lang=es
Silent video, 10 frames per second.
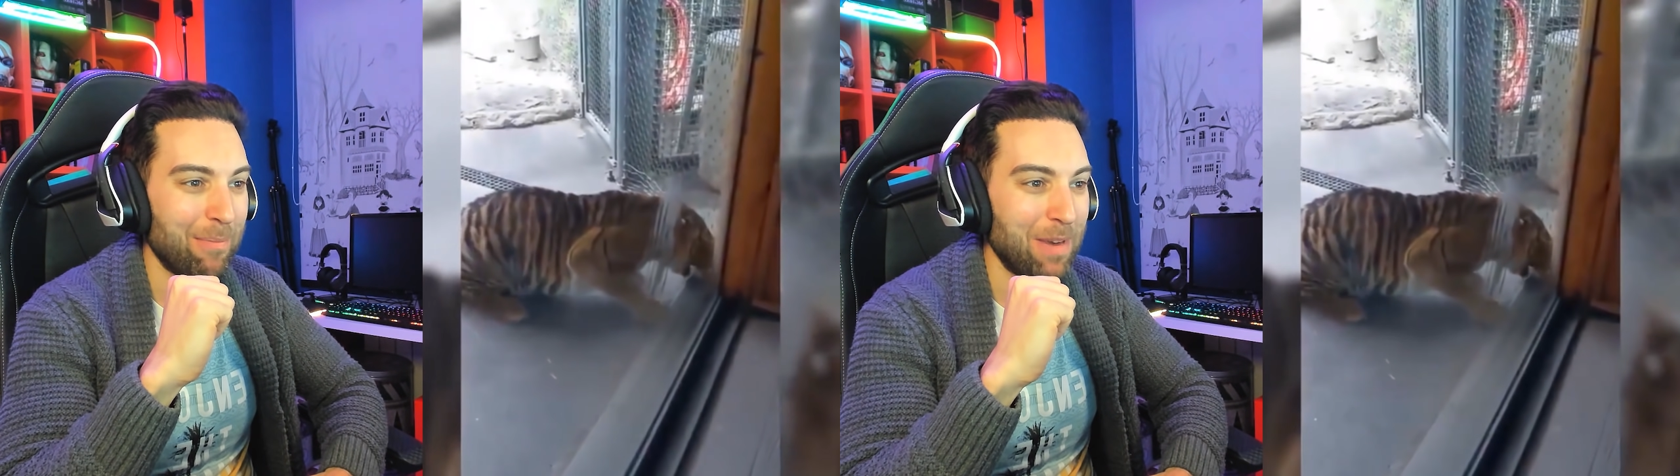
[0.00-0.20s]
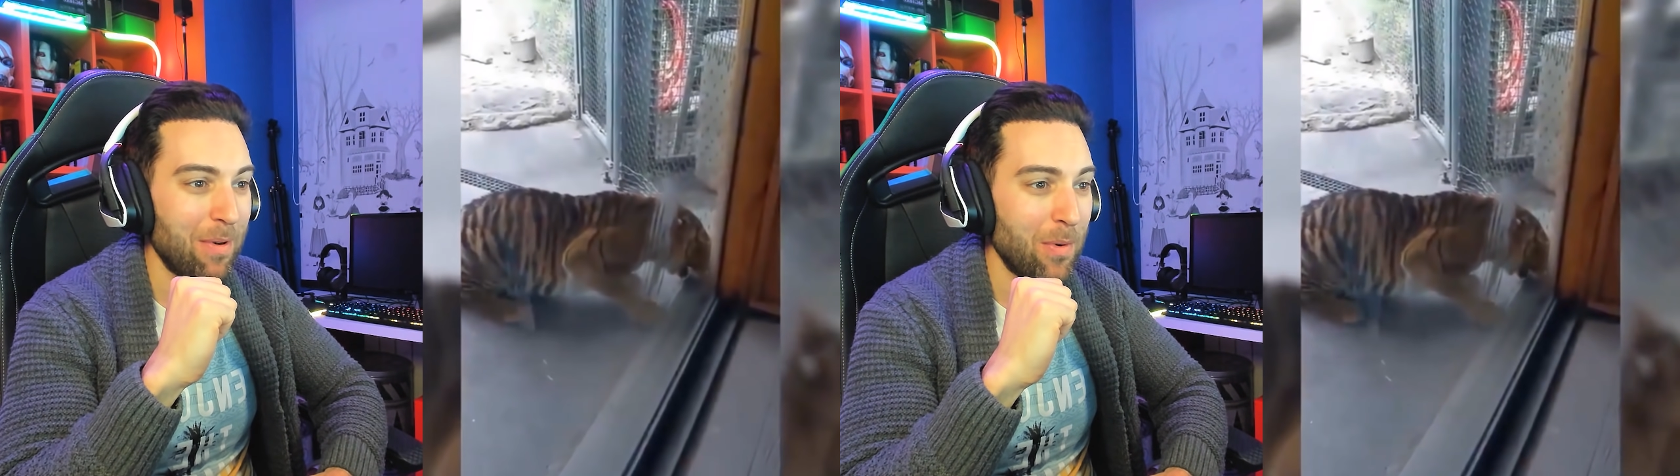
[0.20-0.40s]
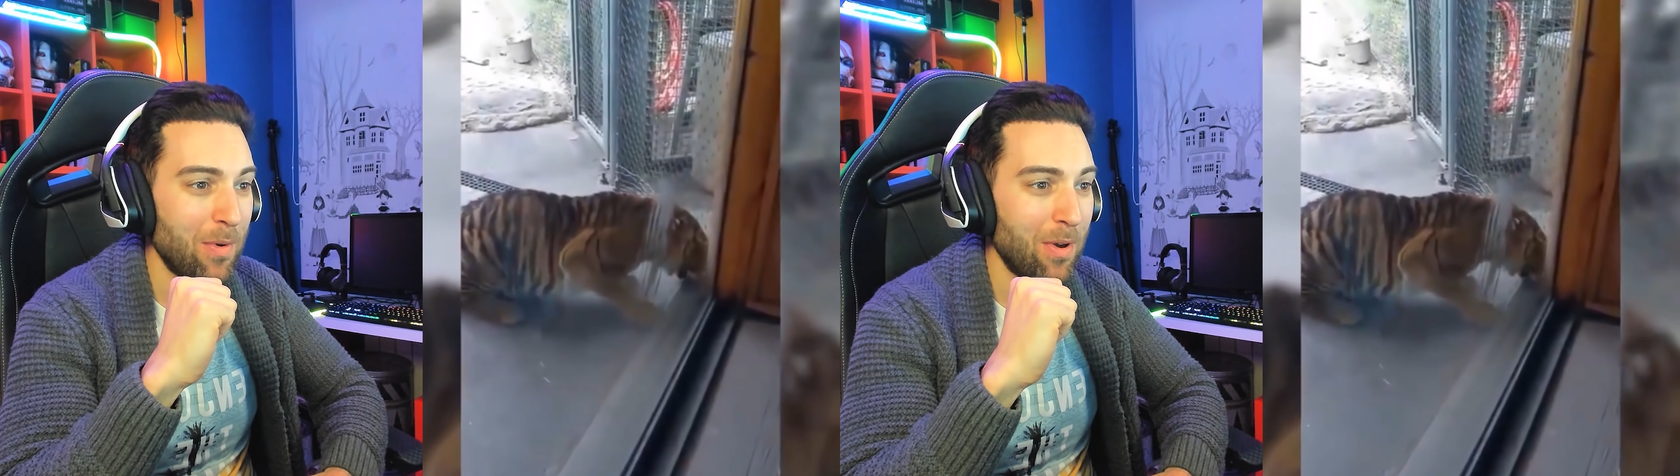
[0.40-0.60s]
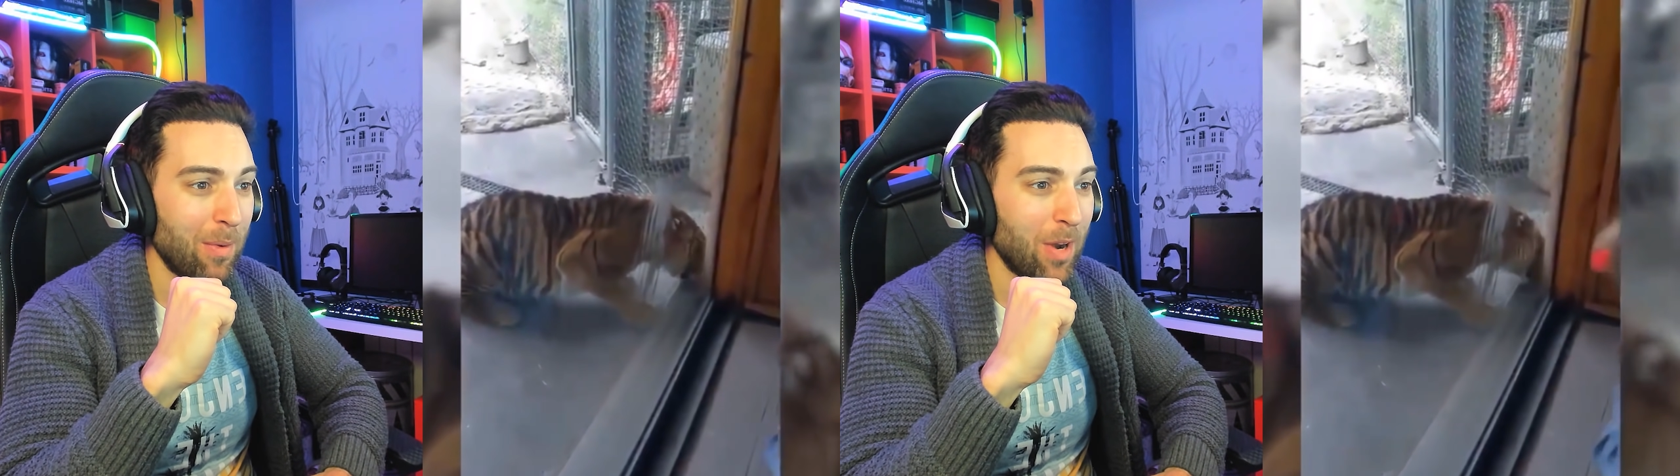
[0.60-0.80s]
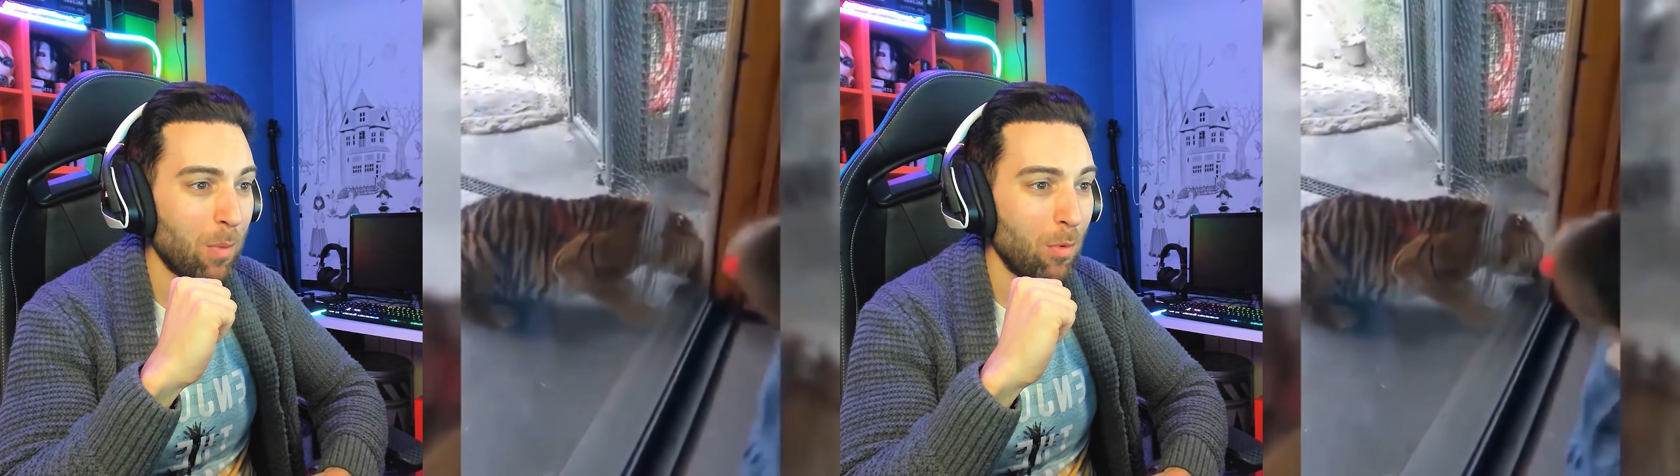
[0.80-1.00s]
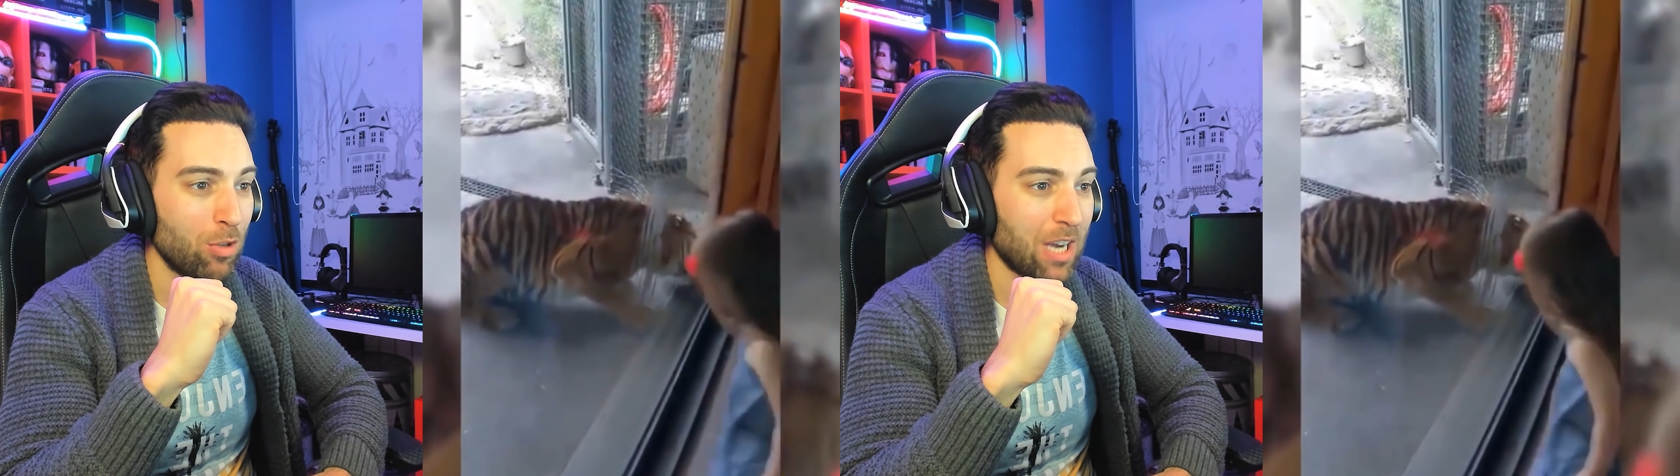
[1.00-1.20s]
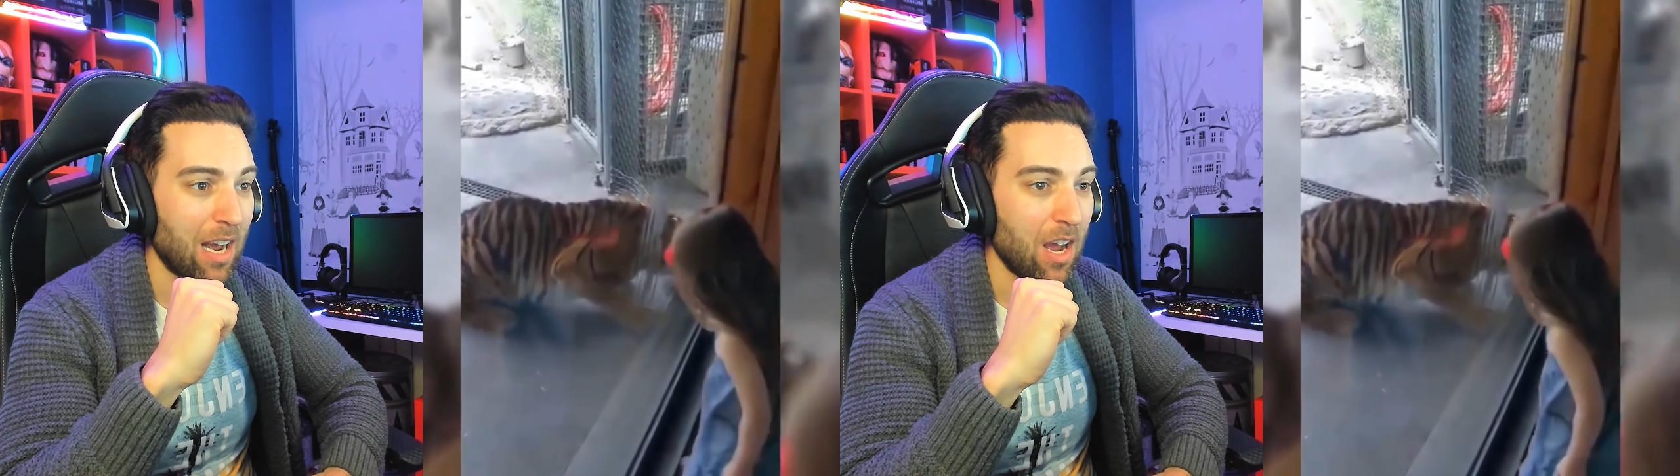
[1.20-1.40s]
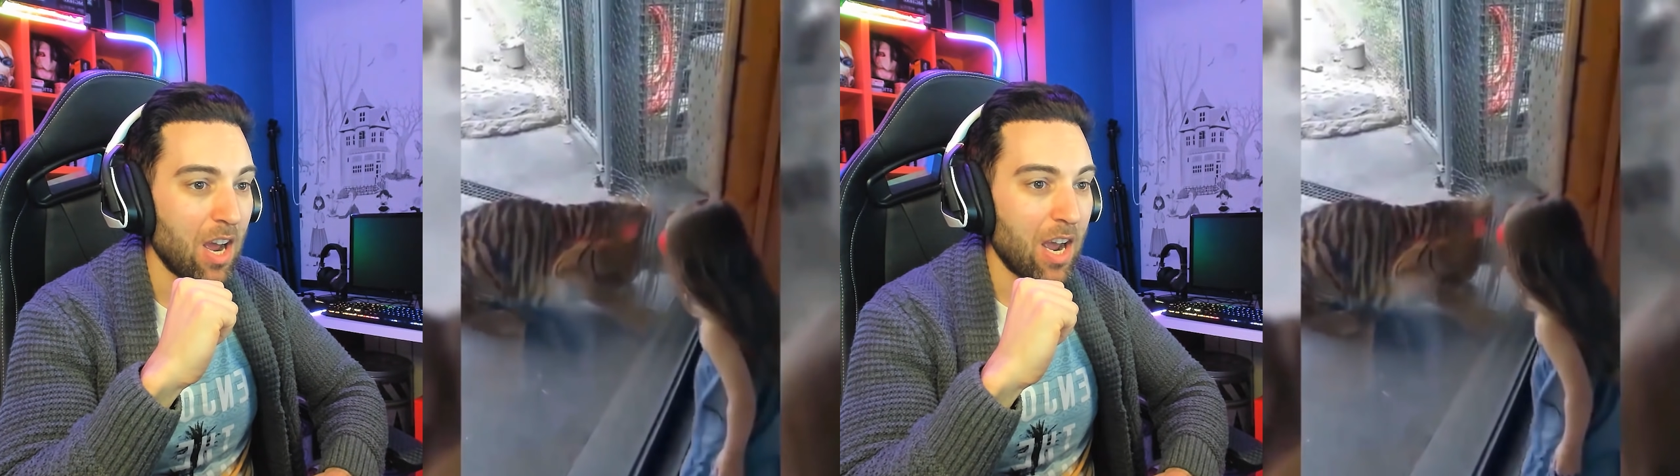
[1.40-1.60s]
Mira, mira, mira, mira cómo busca
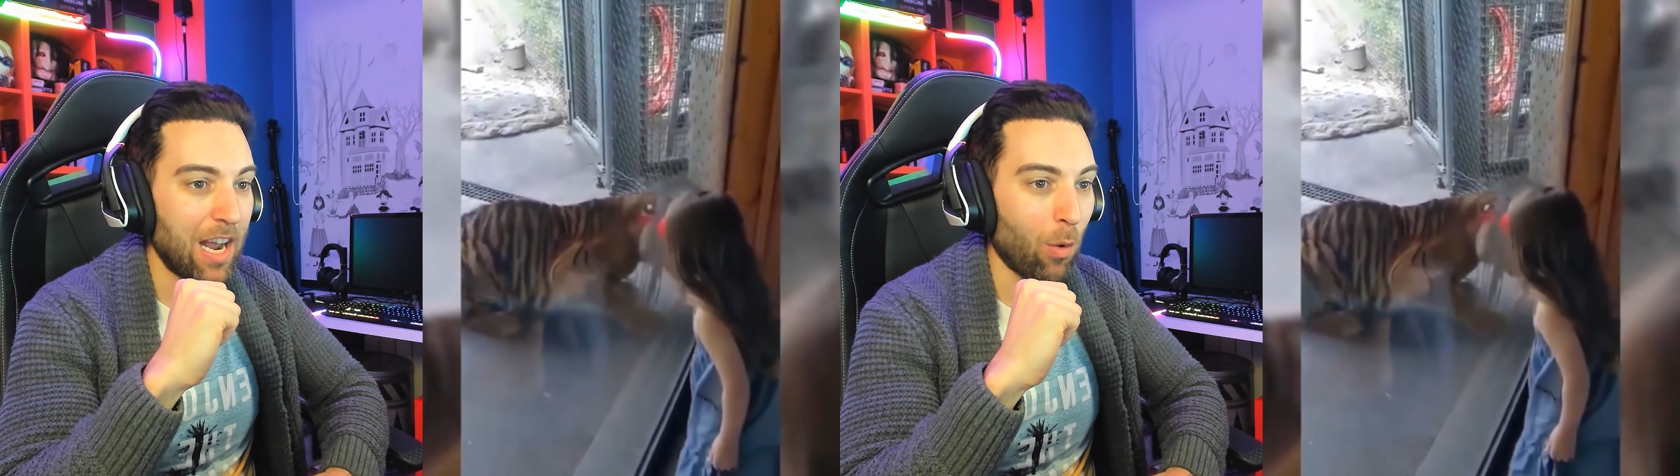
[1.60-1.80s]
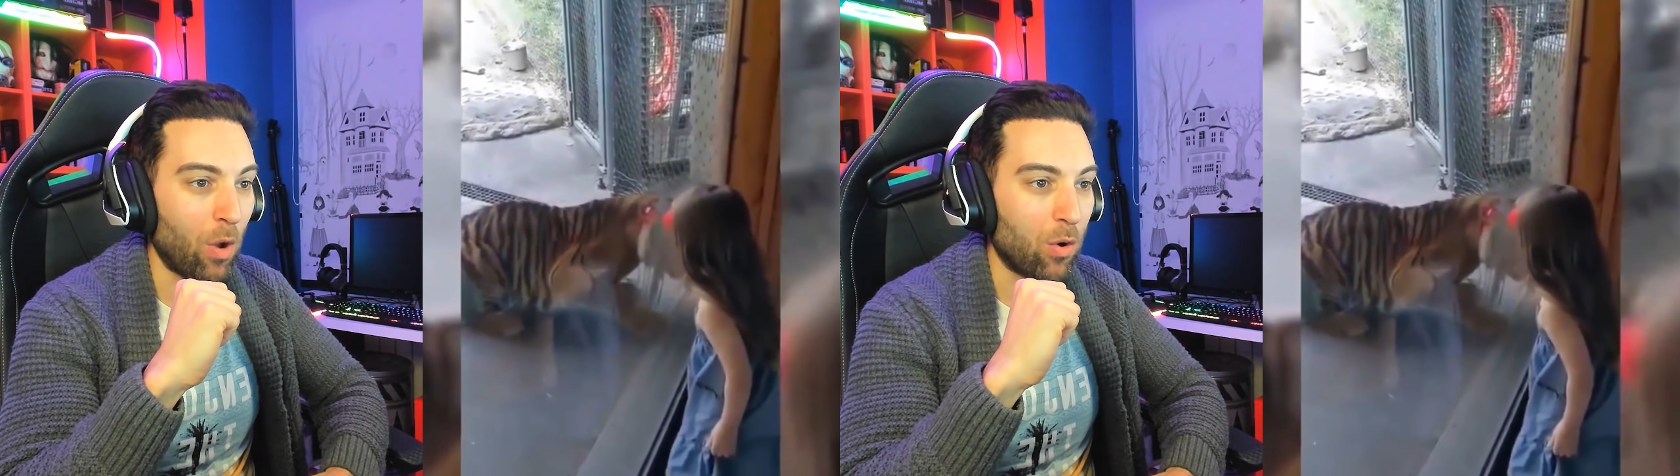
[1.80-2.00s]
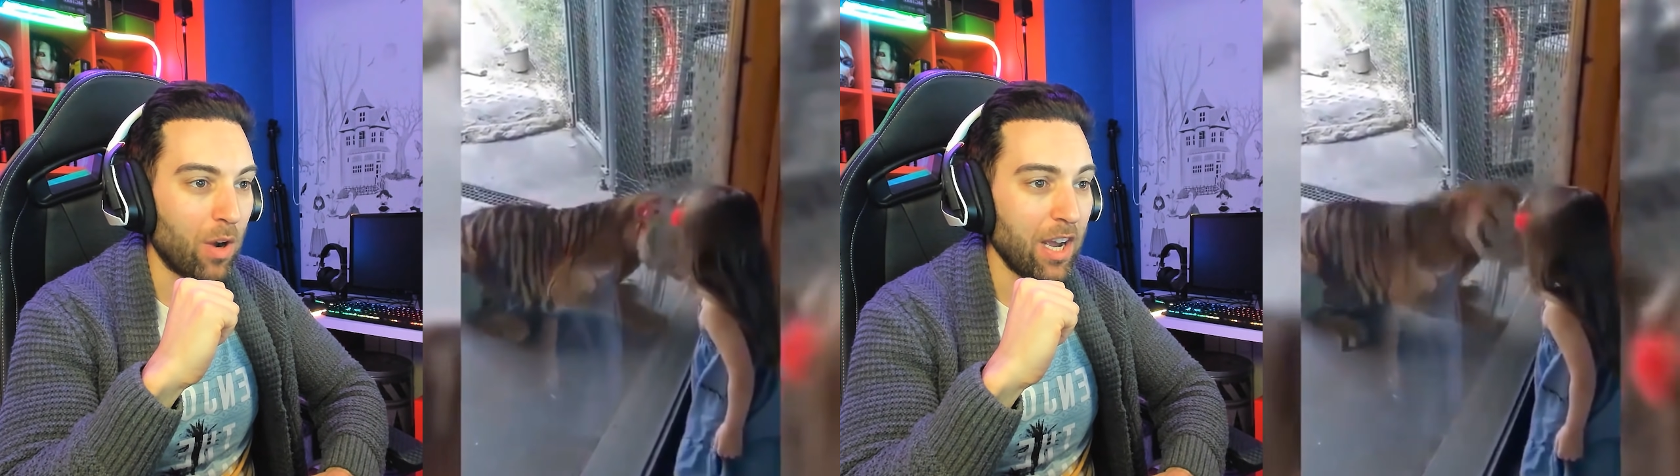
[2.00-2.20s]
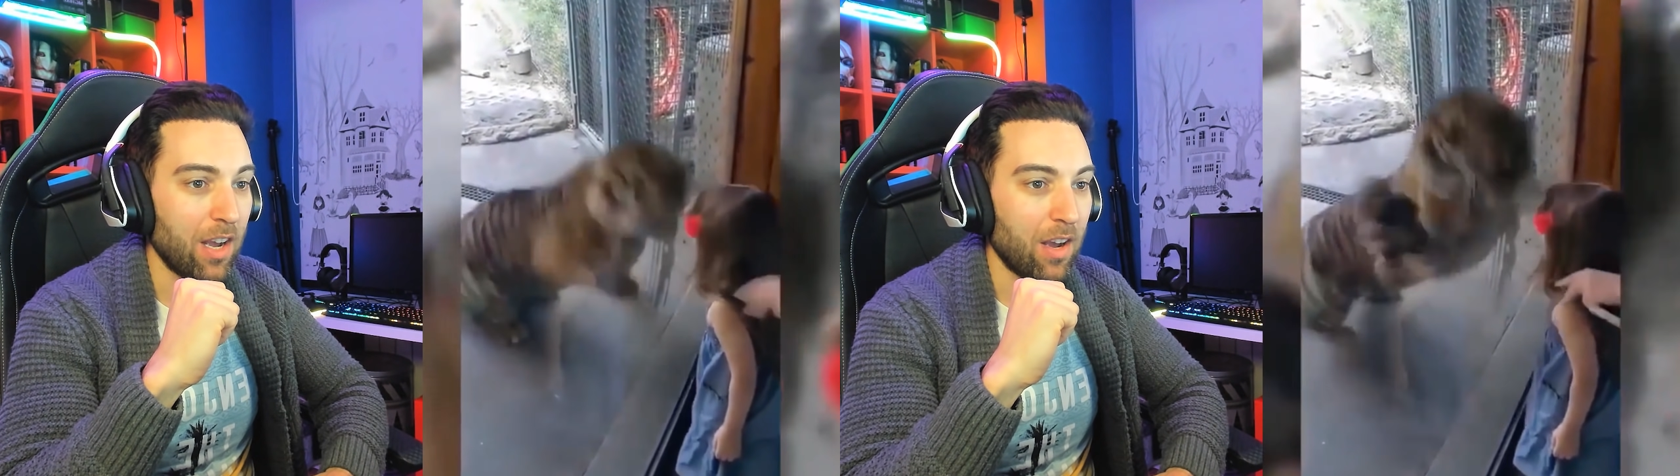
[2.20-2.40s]
el hueco, ¿eh?